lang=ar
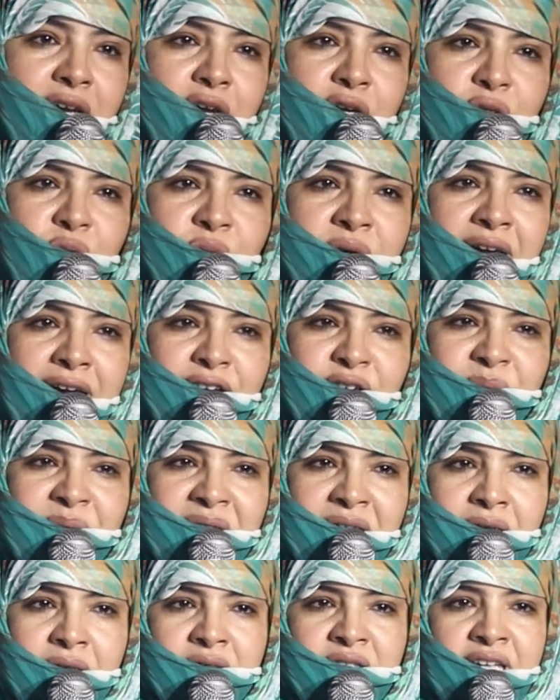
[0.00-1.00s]
ينال من
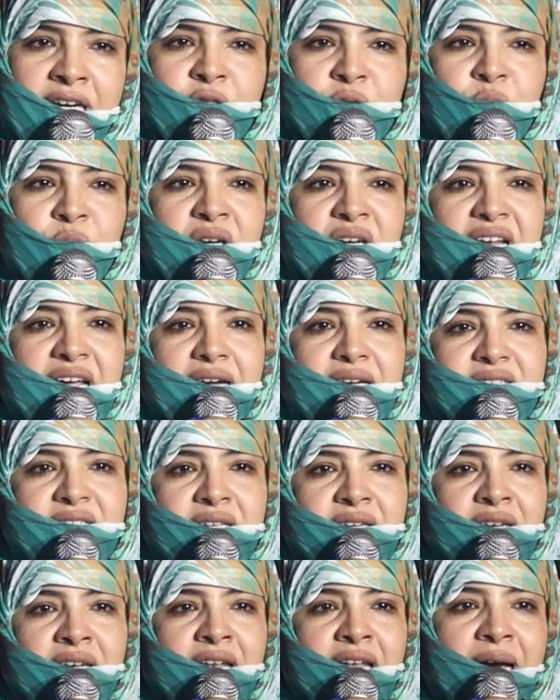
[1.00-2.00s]
عرض رسول الله
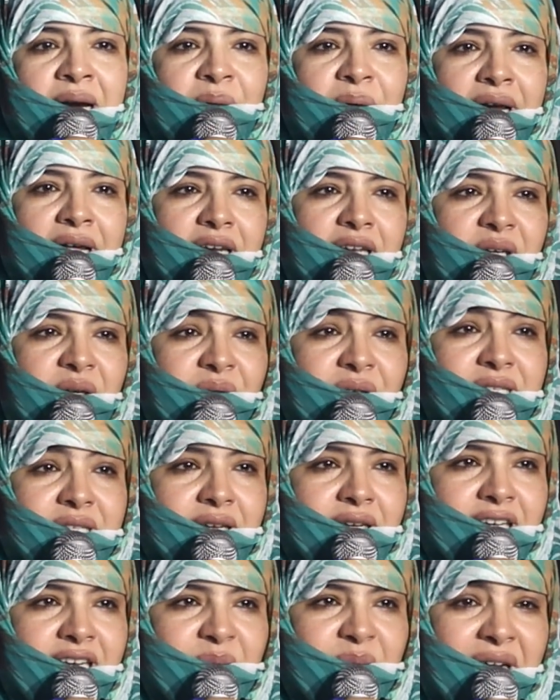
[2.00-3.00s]
صلى الله عليه
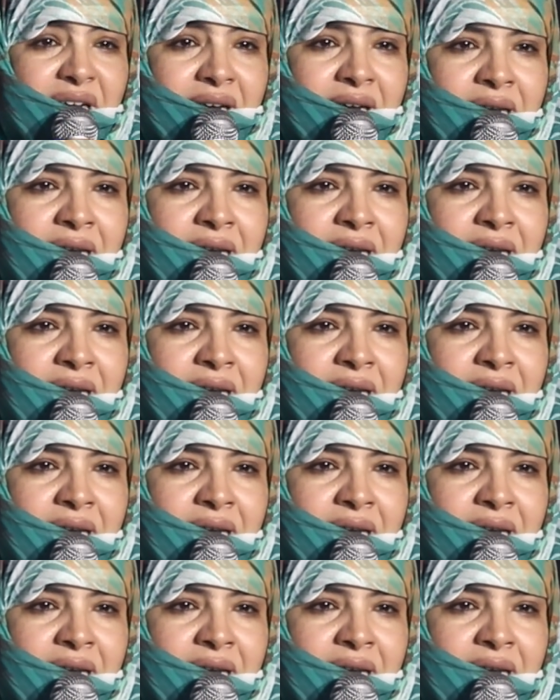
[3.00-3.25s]
وسلم